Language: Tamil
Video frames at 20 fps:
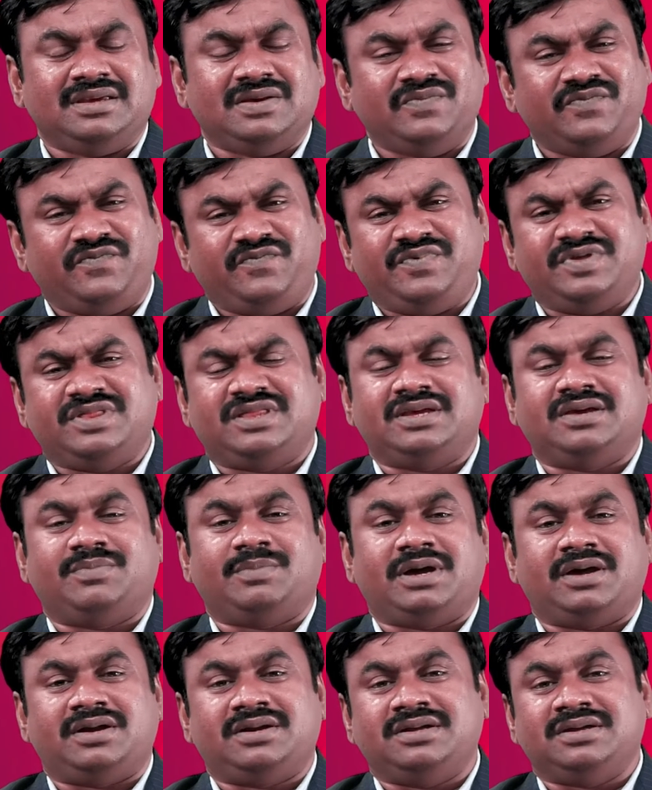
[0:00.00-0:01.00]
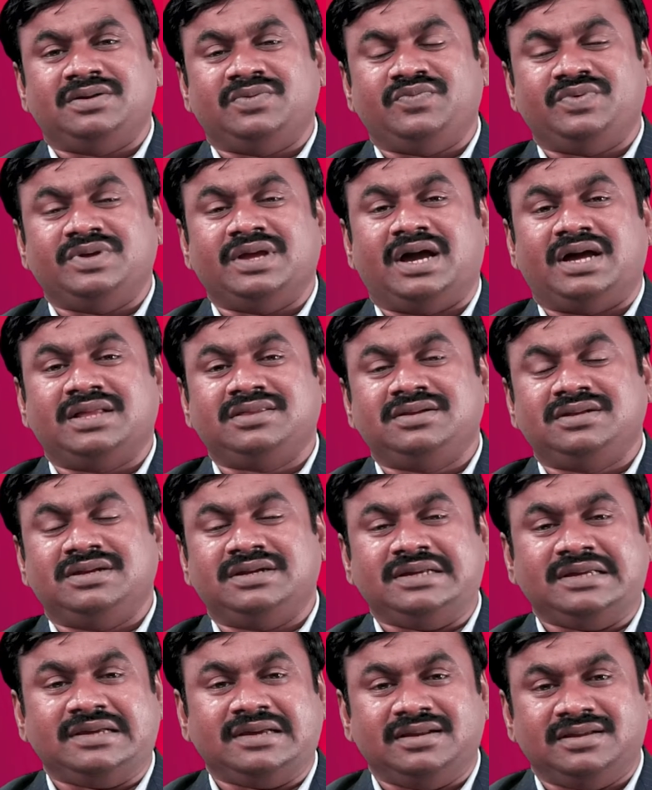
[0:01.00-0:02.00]
எவ்விதமான
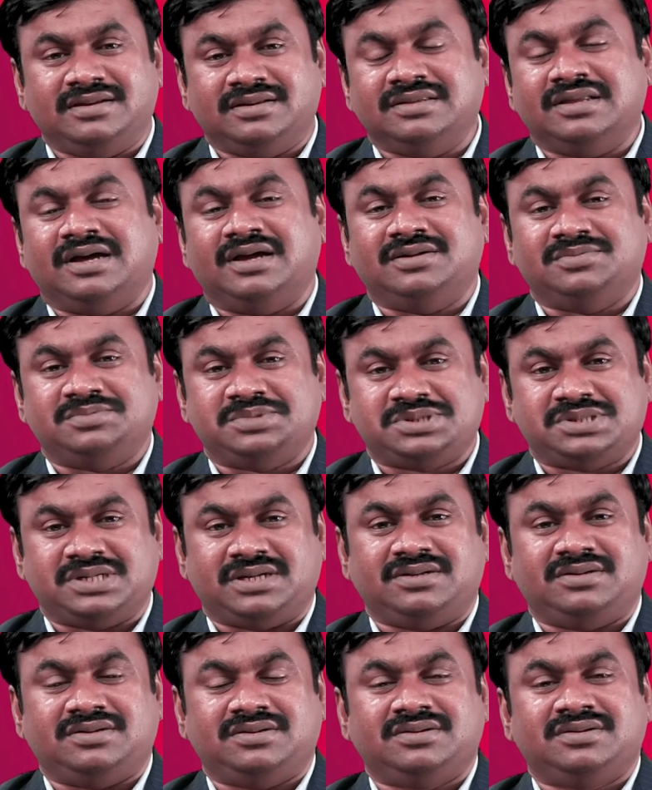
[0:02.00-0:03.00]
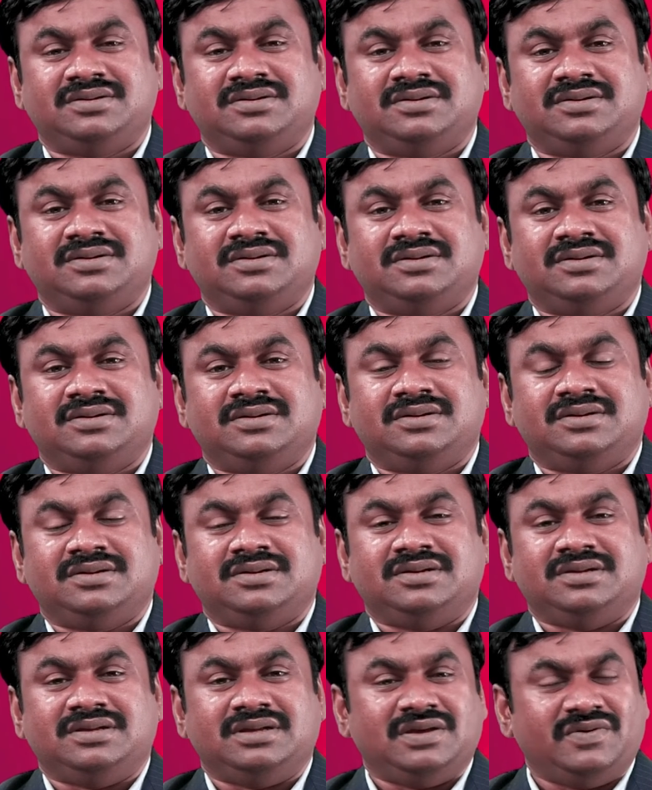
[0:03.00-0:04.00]
வியாதியில் நீங்கள் இருந்தாலும் சரி
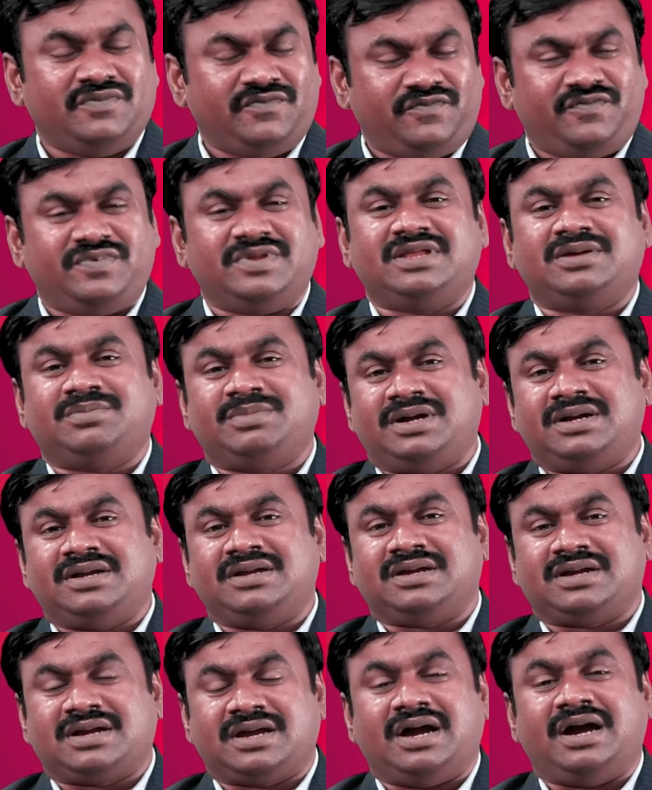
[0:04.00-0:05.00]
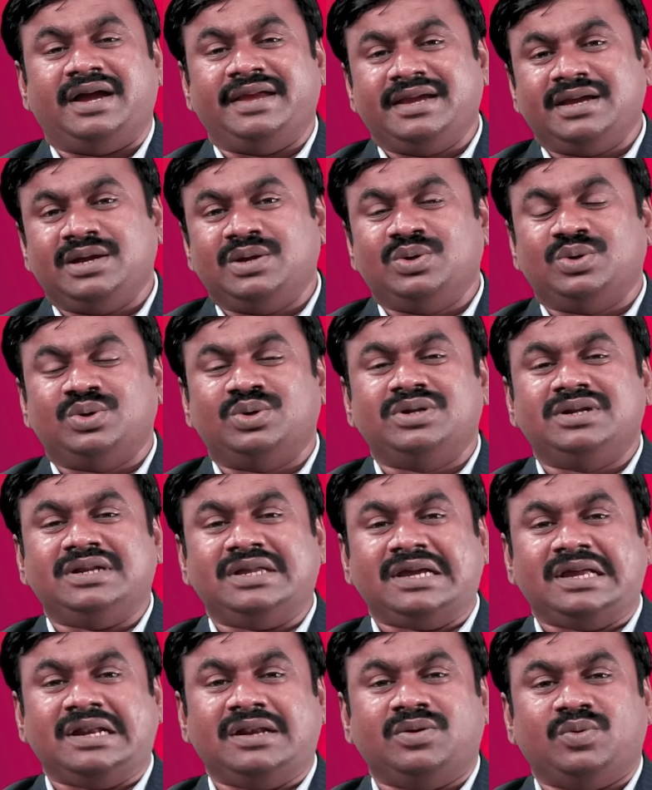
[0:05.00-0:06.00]
எவ்விதமான காயங்களோடு
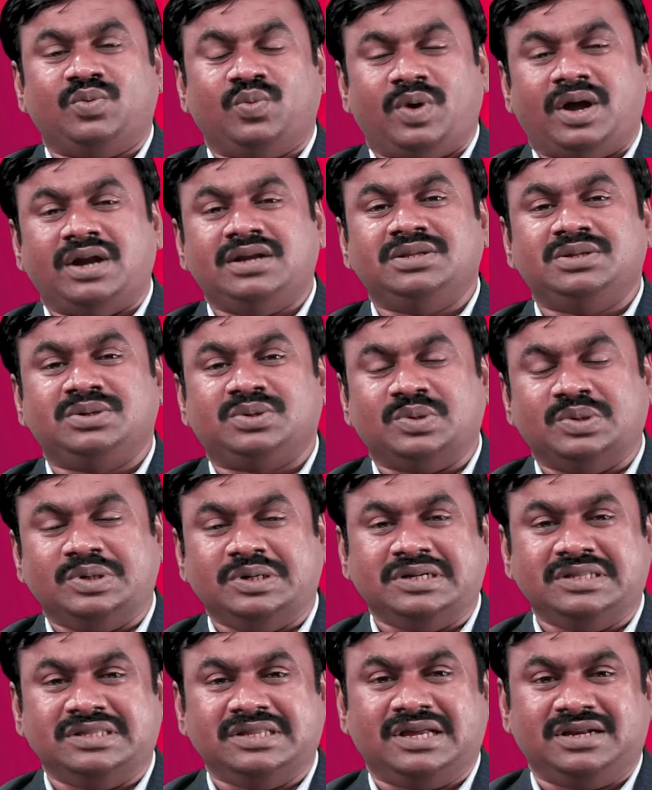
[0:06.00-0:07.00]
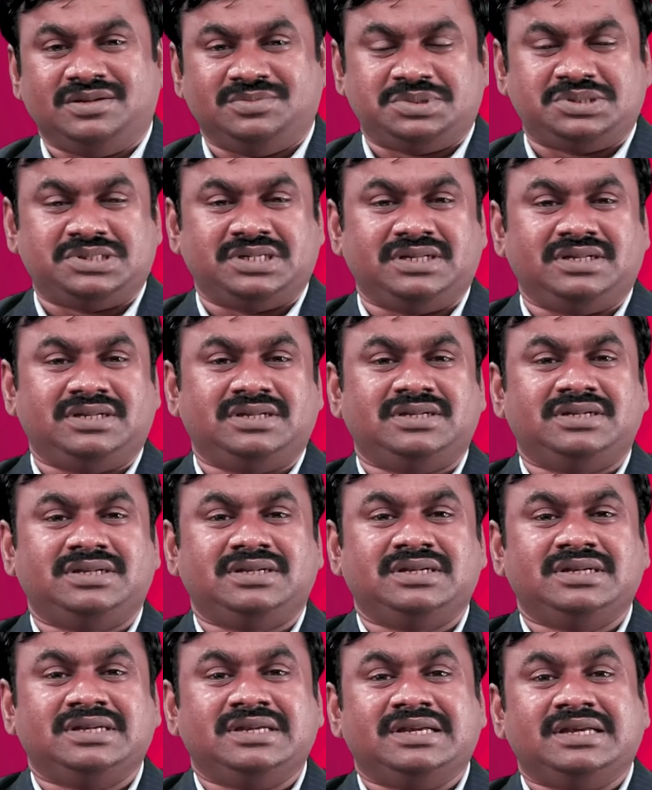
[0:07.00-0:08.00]
நீங்கள் வாழ்ந்து கொண்டிருந்தாலும் சரி
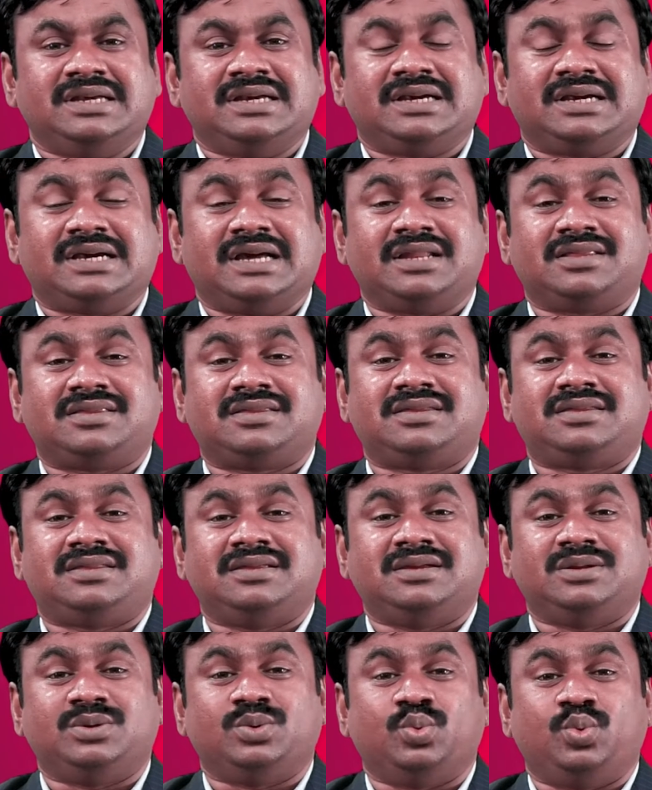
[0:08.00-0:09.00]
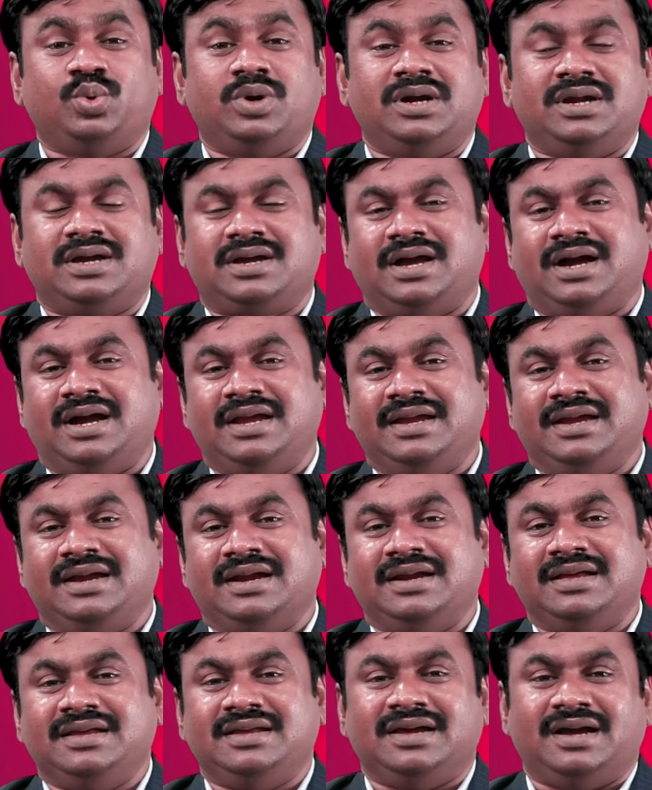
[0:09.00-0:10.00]
கர்த்தர் உங்கள்
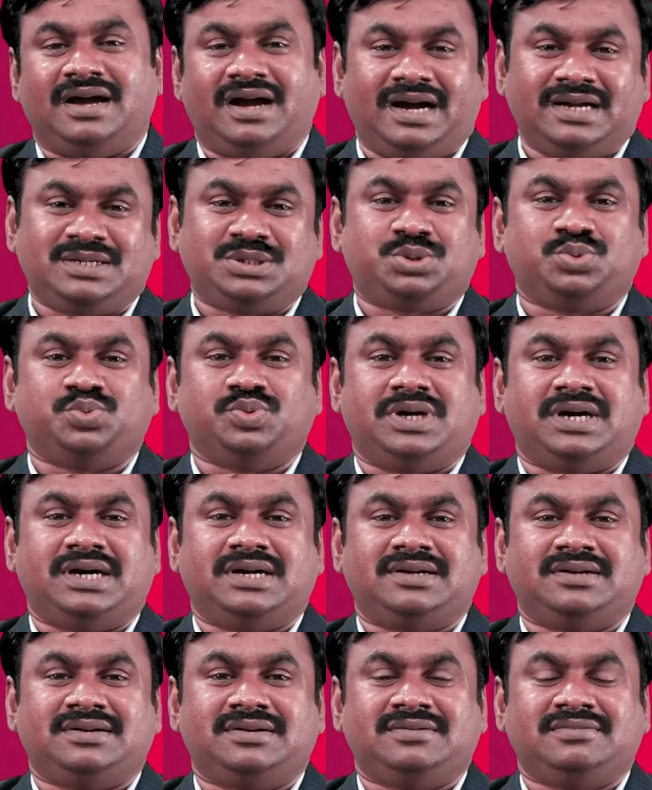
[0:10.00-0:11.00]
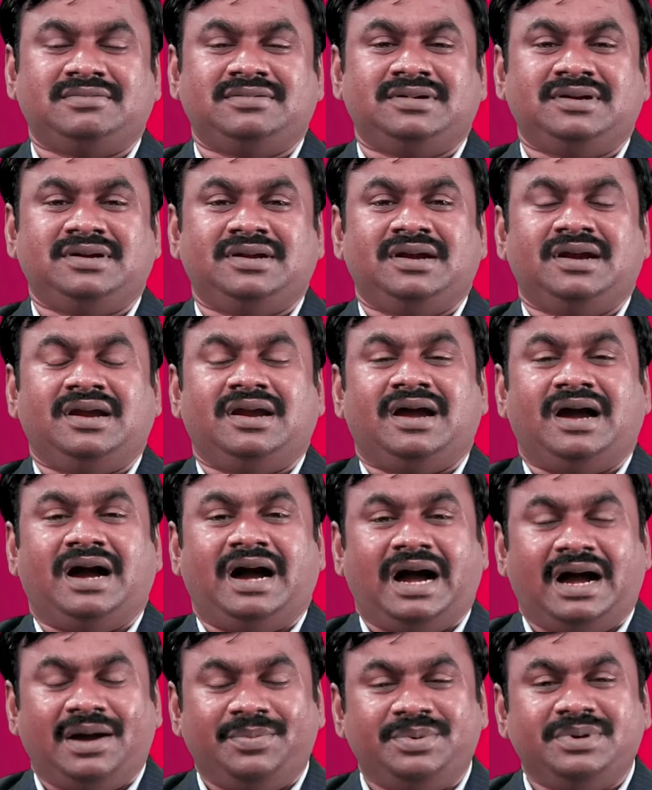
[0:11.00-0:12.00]
காயங்களை ஆற்றுவார்
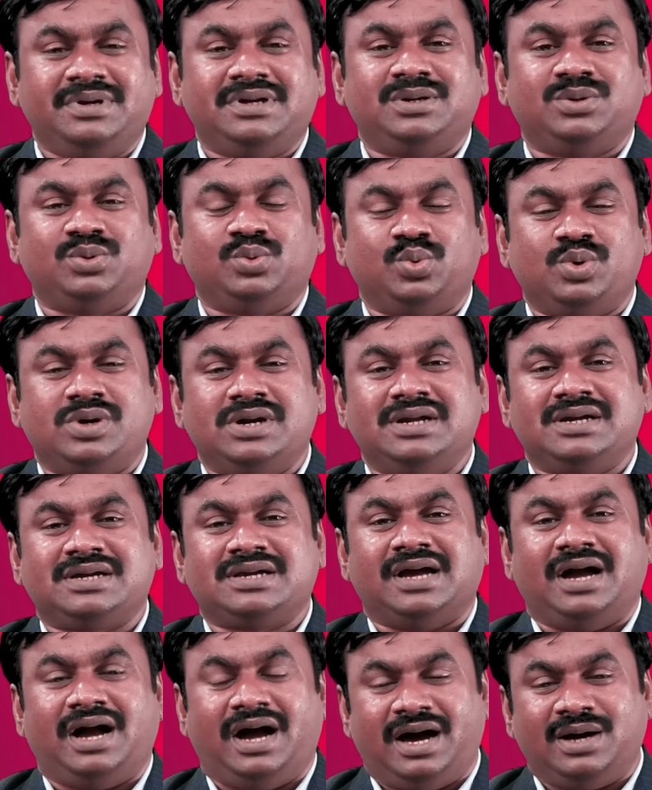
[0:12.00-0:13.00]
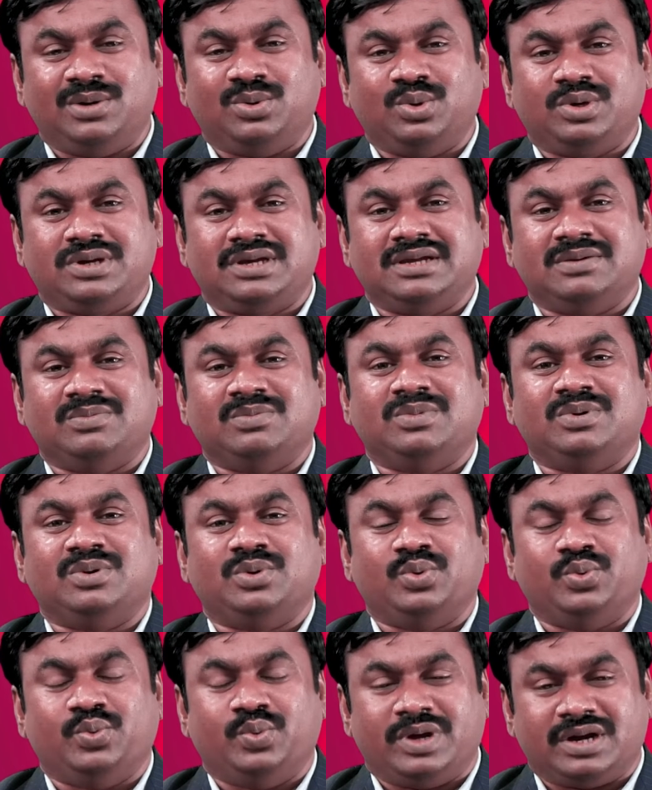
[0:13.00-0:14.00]
அவர் உங்களுக்கு ஆரோக்கியம்
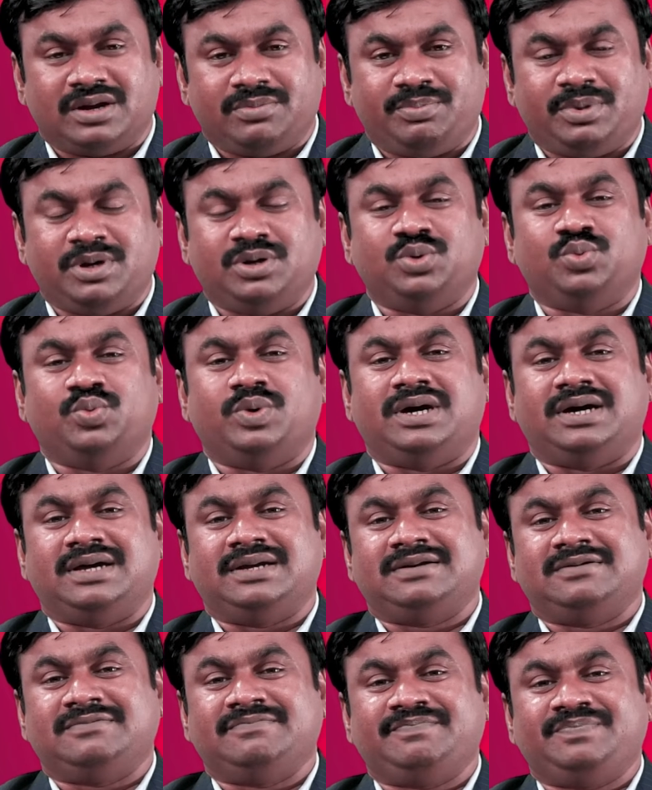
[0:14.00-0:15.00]
வர பண்ணுவார்